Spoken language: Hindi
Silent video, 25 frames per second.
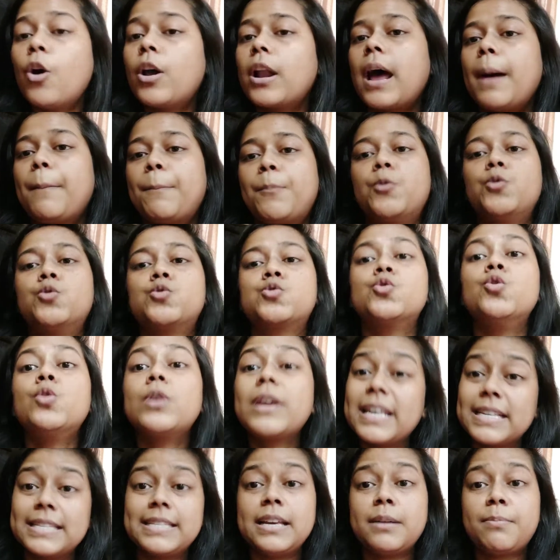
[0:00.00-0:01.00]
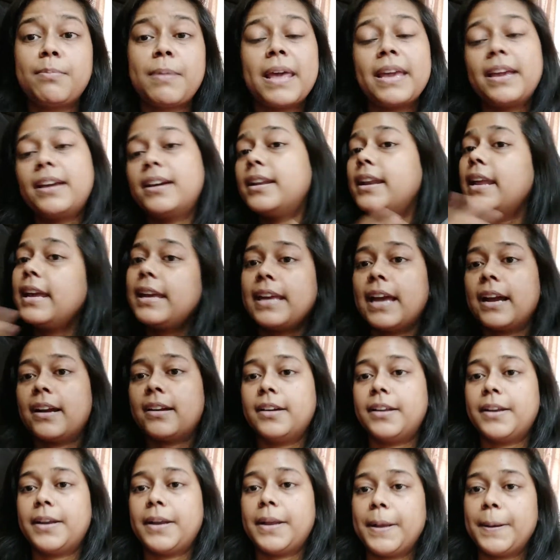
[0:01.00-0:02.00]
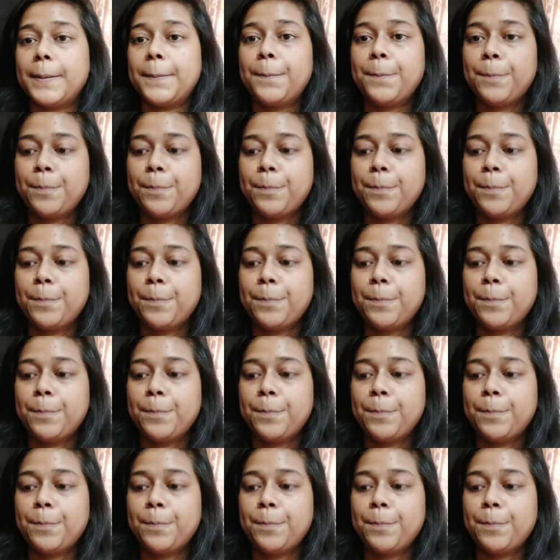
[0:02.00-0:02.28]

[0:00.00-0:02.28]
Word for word: और आपको उसको कैसे अप्लाई करना है क्या करना है